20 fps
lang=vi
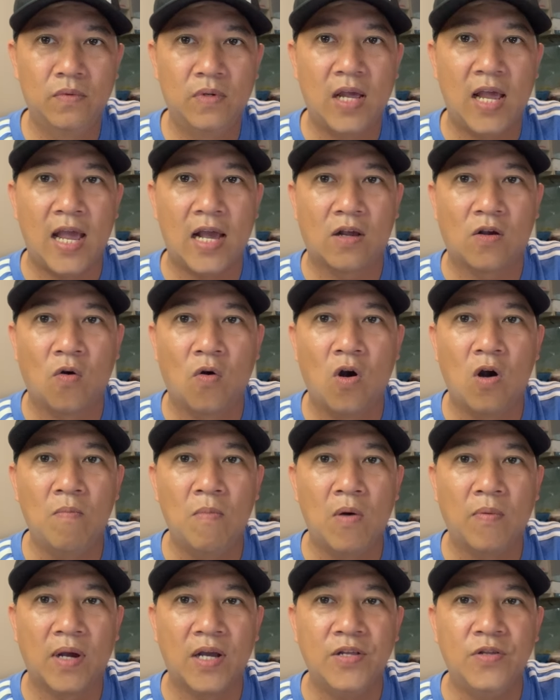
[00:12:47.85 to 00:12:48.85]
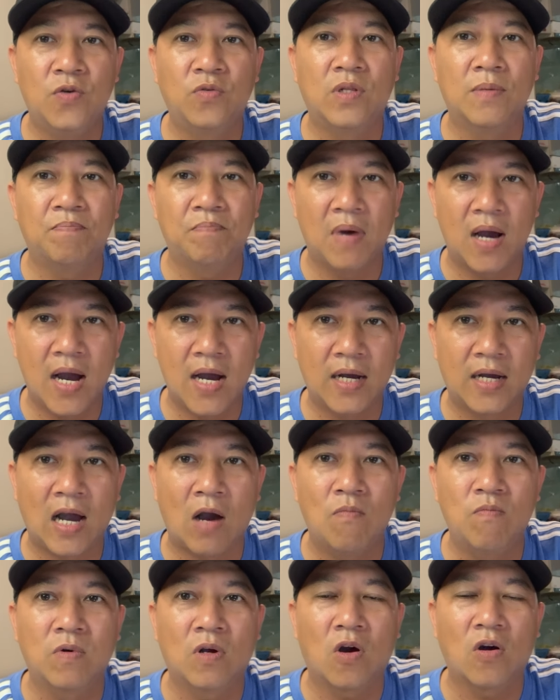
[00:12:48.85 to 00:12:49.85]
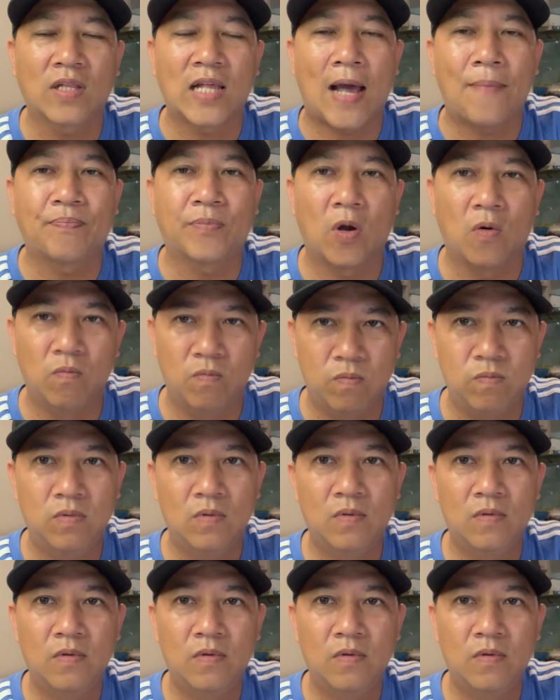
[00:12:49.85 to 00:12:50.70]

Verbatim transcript: ha của một người youtuber không có tháp tùng